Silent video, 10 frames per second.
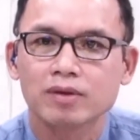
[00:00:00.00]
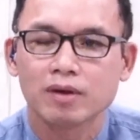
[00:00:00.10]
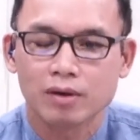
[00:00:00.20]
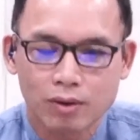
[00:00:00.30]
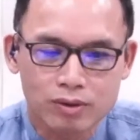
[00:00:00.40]

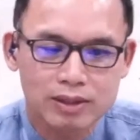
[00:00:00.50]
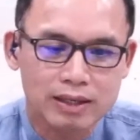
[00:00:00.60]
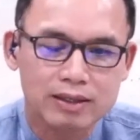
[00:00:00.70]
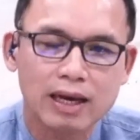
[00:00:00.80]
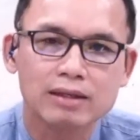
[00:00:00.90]
หลงจาก
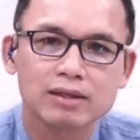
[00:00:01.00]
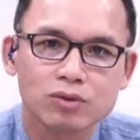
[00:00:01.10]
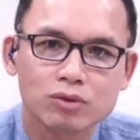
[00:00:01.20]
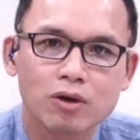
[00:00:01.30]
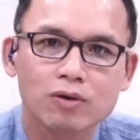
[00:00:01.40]
ทางที่ถูก
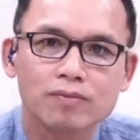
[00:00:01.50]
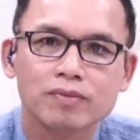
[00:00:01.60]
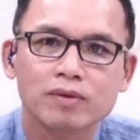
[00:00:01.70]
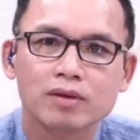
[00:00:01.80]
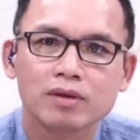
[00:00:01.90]
ต้อง
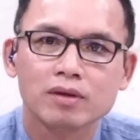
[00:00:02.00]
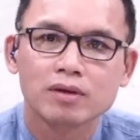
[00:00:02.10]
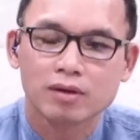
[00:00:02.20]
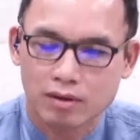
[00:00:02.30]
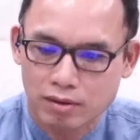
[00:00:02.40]

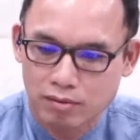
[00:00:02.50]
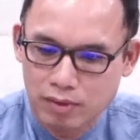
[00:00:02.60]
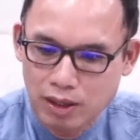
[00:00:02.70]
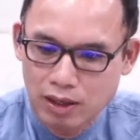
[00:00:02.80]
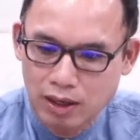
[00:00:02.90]

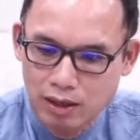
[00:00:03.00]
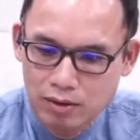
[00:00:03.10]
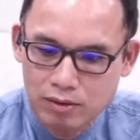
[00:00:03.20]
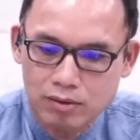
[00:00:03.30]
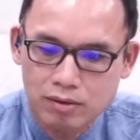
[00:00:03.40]
เมื่อเขา
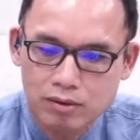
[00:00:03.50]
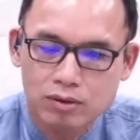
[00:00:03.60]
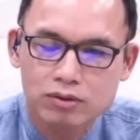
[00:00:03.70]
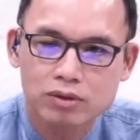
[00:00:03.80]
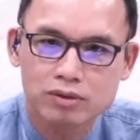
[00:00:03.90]
รู้
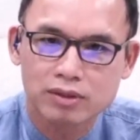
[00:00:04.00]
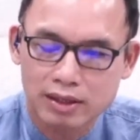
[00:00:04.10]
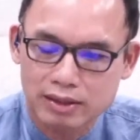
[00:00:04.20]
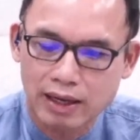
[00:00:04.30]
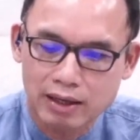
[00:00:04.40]
สึกเสีย
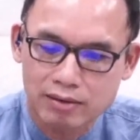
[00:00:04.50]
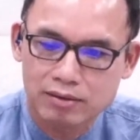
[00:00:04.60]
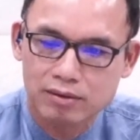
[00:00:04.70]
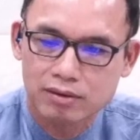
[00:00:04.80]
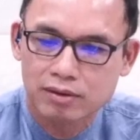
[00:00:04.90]
ใจแล้ว
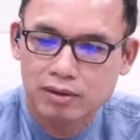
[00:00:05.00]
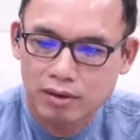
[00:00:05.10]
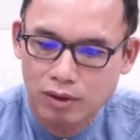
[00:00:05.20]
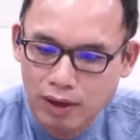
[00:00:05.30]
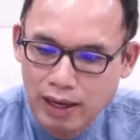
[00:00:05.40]

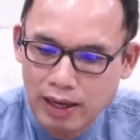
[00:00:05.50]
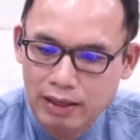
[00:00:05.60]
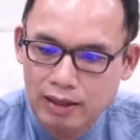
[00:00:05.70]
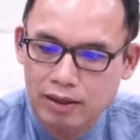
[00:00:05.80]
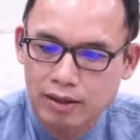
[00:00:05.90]
ร้องไห้
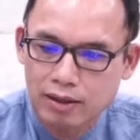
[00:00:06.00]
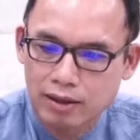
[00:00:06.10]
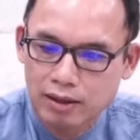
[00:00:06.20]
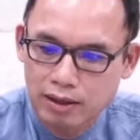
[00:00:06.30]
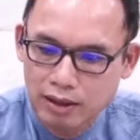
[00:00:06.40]

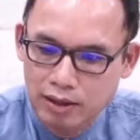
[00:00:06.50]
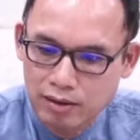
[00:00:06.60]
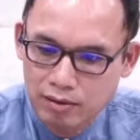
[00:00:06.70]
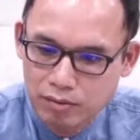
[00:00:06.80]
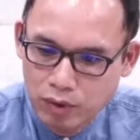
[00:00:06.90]
นะ
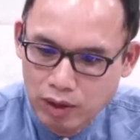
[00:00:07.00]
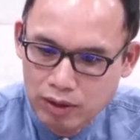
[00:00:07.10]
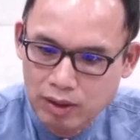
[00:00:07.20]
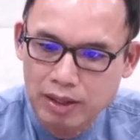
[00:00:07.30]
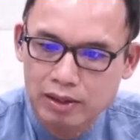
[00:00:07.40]
พวกเขา
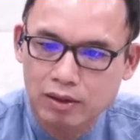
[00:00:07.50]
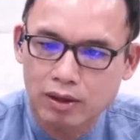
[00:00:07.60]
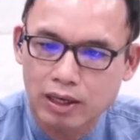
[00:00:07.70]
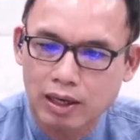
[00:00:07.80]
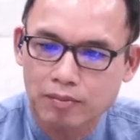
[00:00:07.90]
ทำอะไรต่อ
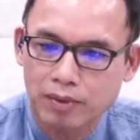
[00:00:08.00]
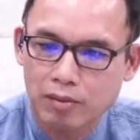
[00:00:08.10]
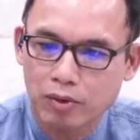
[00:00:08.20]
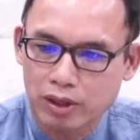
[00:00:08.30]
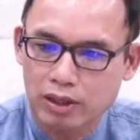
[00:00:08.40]
นะครับในบ
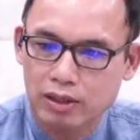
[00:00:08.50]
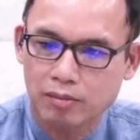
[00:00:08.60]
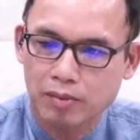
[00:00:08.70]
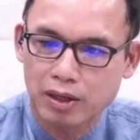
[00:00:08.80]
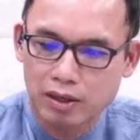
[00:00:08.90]
ทนี้จะ
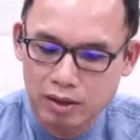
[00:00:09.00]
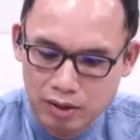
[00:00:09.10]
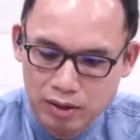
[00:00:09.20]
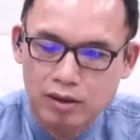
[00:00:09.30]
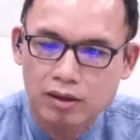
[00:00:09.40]
เป็น
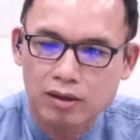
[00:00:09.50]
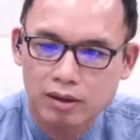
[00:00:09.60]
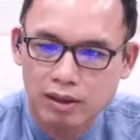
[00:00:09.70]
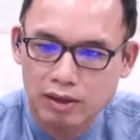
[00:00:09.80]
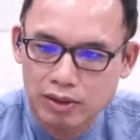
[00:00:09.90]
เรื่อง
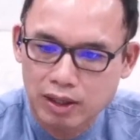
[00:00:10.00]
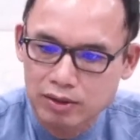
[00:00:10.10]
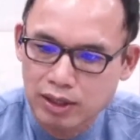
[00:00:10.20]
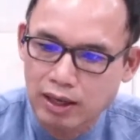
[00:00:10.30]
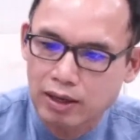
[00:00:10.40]
ราวที่เรา
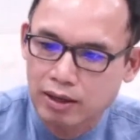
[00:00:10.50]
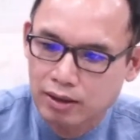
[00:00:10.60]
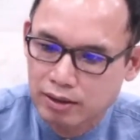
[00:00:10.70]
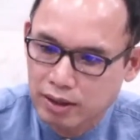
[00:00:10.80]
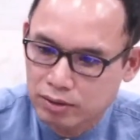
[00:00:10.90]
จะ
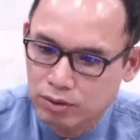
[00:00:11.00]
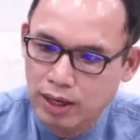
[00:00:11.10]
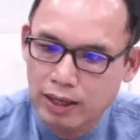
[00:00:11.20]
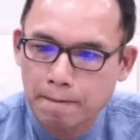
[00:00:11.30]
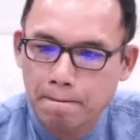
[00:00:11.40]
ได้รู้กั
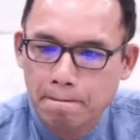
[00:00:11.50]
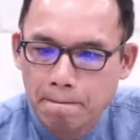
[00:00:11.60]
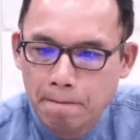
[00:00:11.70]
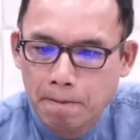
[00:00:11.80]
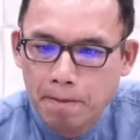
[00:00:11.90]
น
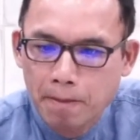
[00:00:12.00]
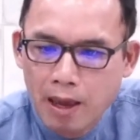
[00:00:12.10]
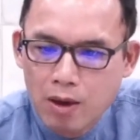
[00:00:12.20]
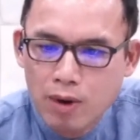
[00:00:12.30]
ในวัน